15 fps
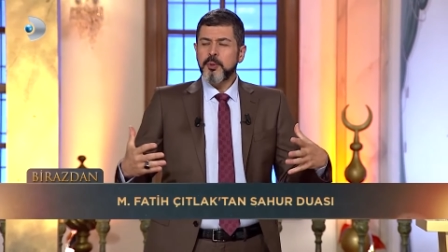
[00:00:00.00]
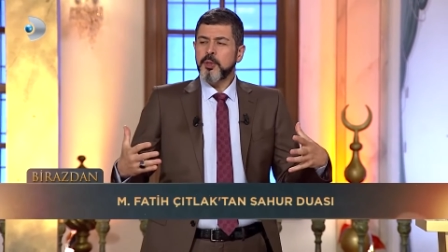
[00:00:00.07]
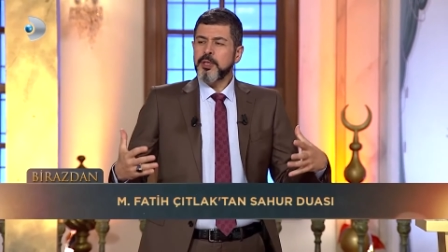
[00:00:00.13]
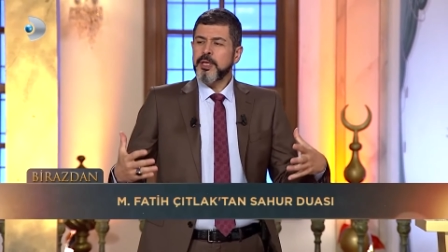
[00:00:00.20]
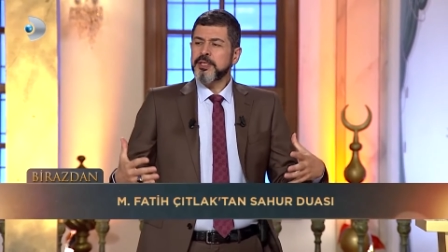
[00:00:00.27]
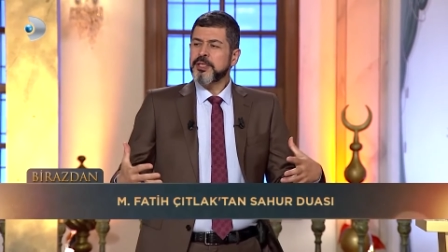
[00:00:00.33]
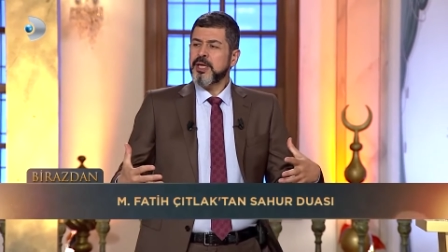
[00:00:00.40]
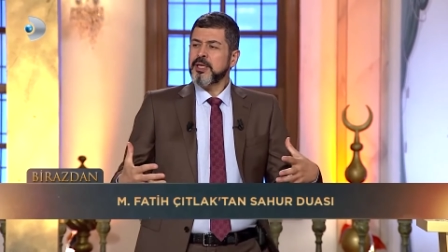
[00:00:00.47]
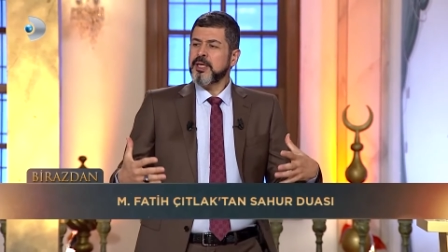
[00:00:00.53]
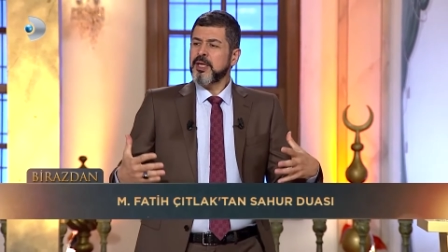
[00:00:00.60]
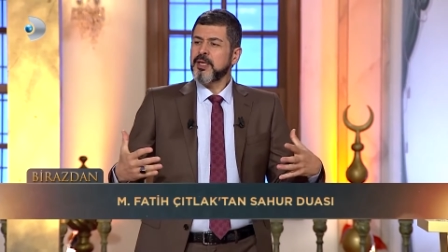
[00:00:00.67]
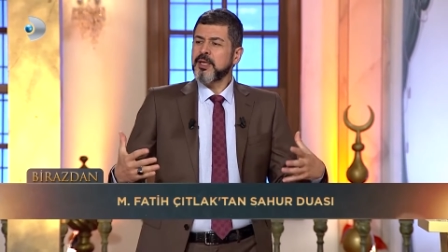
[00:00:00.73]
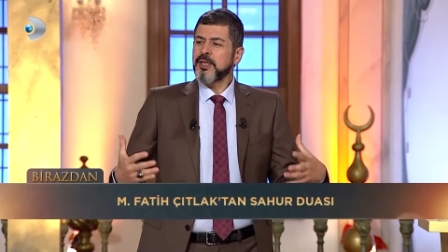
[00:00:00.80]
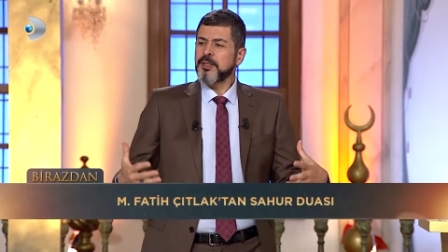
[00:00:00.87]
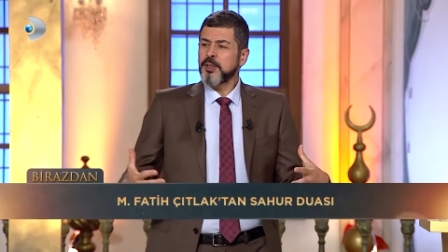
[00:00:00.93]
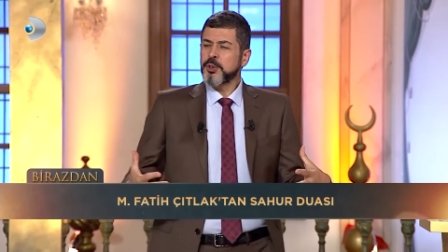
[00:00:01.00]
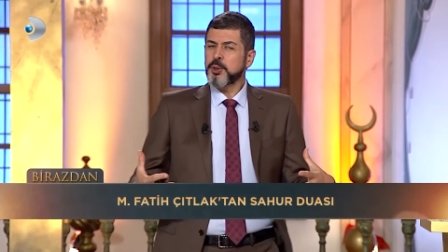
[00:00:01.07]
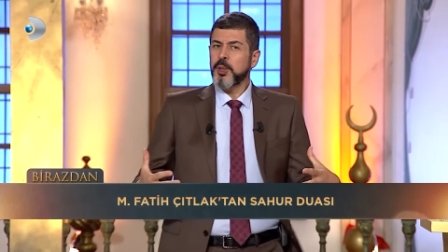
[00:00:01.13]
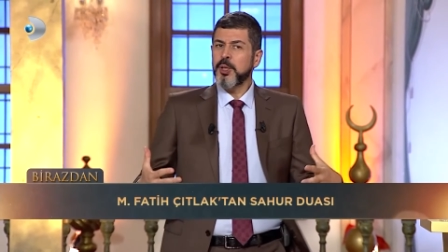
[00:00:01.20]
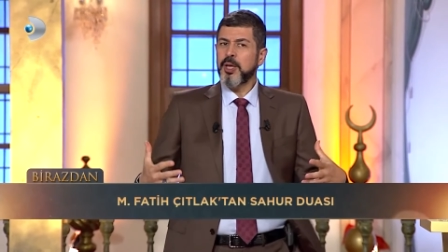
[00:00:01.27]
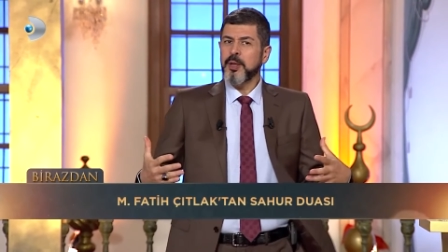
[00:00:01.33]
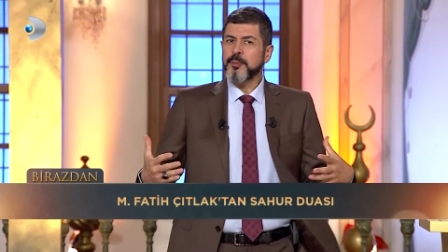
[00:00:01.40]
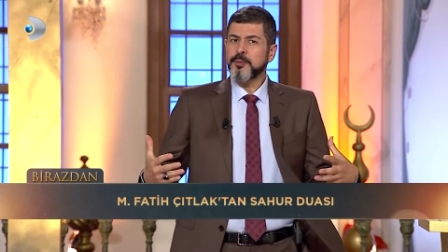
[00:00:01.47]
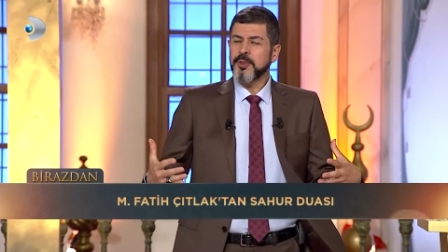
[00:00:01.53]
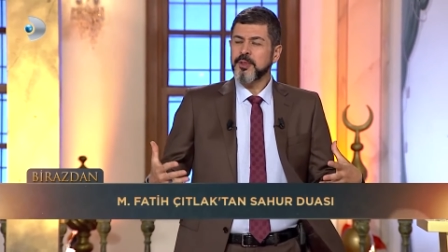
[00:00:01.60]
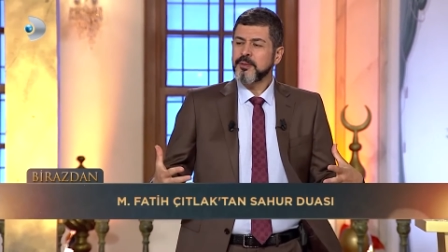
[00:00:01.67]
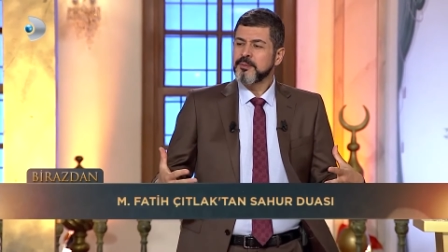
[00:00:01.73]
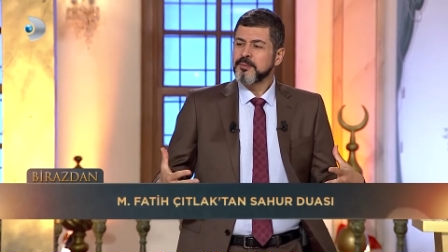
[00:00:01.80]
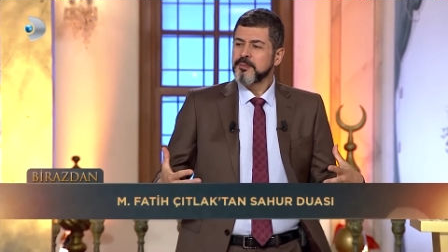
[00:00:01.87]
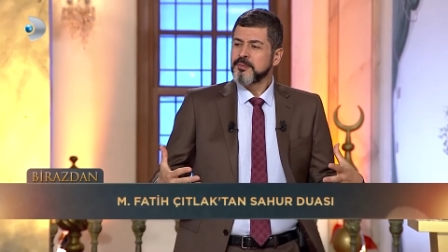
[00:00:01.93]
Böyle geçerken kadına şöyle yaptı.
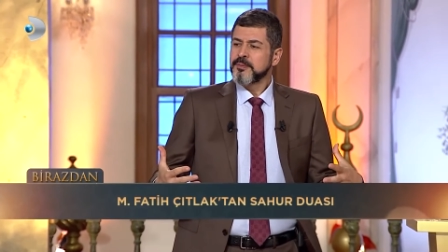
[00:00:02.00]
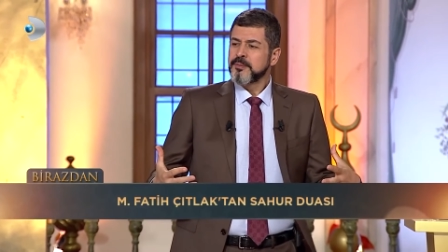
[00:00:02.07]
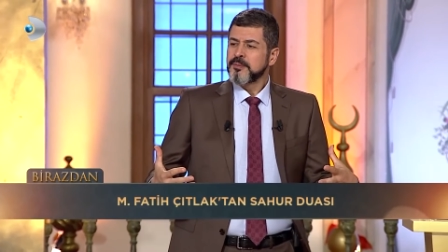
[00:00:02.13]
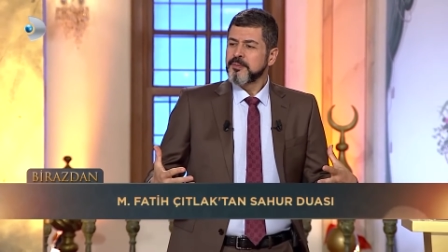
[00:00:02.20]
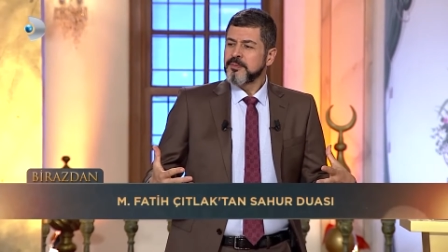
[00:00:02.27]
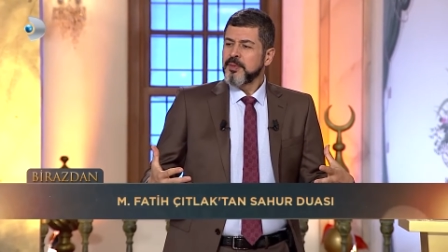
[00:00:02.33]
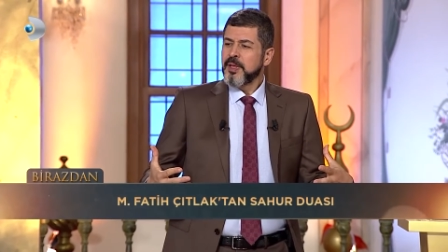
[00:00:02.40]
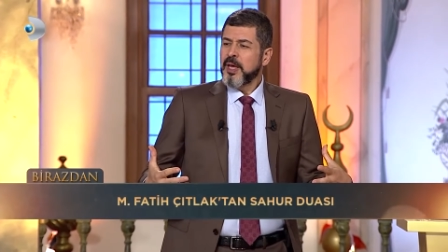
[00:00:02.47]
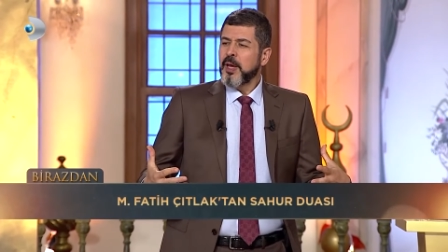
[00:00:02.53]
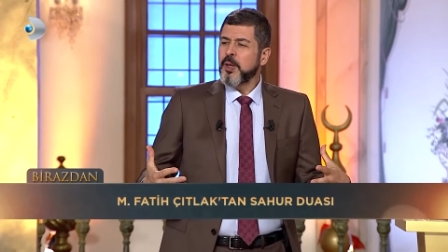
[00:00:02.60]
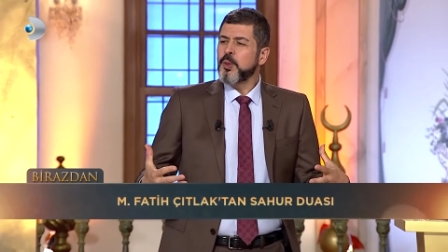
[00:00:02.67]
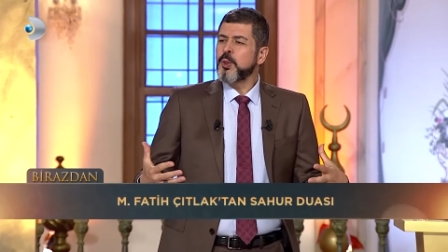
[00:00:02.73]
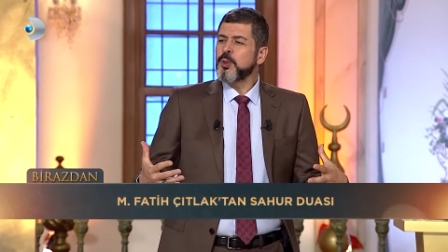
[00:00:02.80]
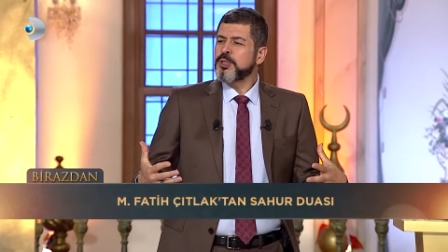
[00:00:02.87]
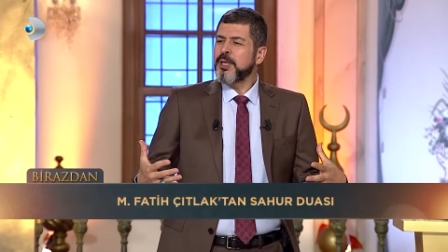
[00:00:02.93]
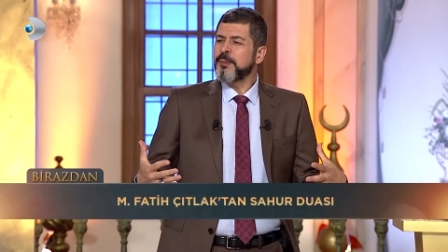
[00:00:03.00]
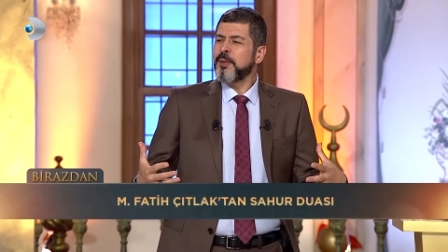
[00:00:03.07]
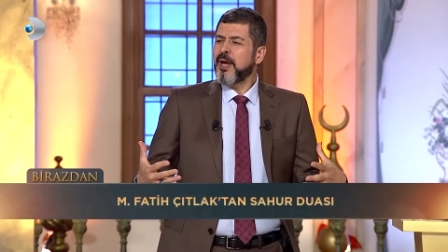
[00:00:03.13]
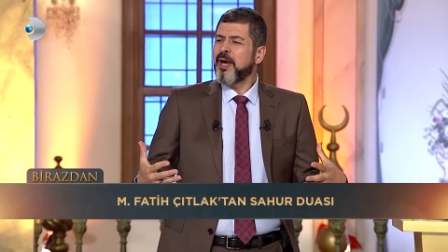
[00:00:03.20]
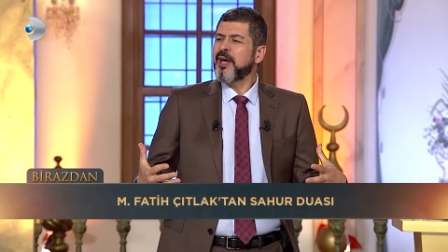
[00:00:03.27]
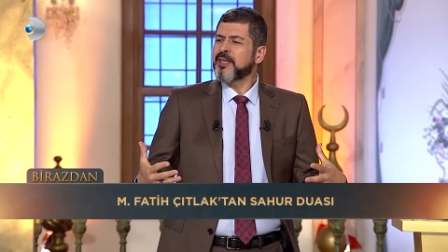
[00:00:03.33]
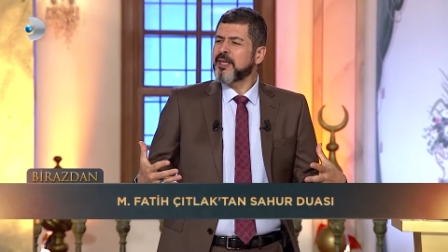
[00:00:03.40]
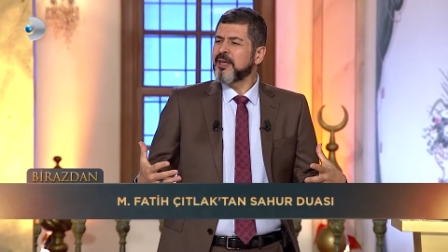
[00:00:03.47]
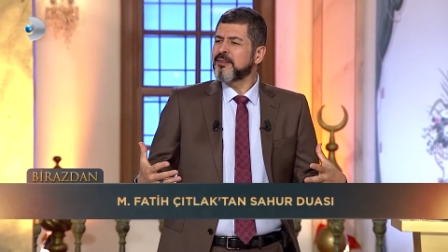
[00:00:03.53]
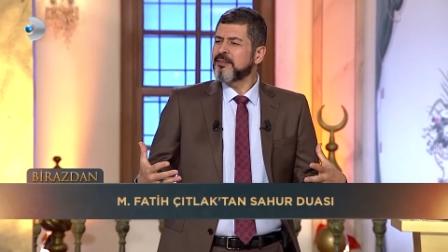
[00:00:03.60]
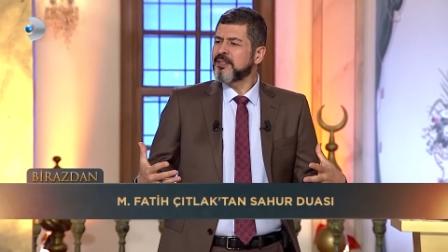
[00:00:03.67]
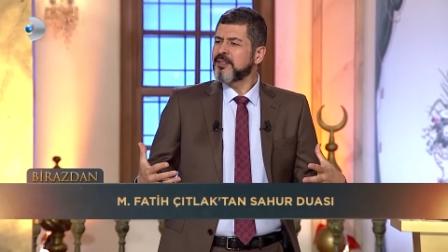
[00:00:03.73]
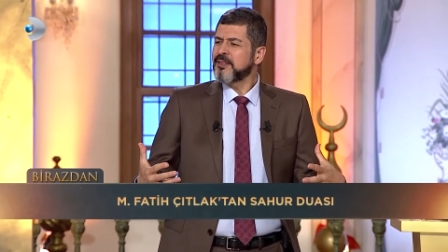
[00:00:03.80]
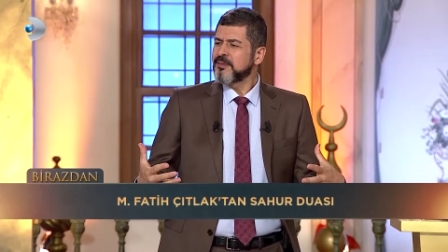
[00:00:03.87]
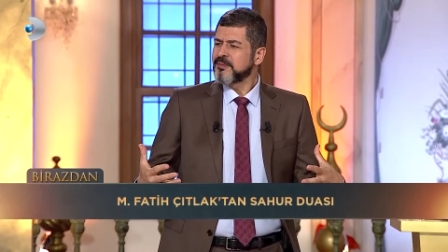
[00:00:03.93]
En önce bir hak
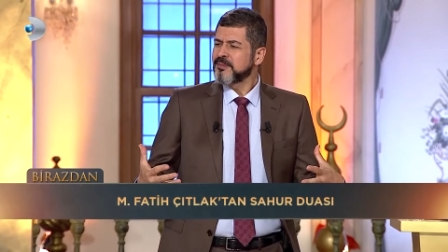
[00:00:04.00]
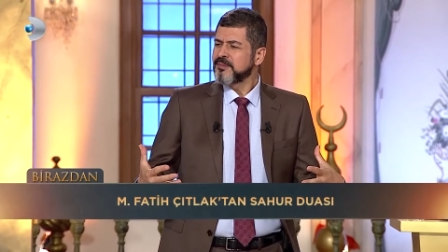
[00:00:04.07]
et.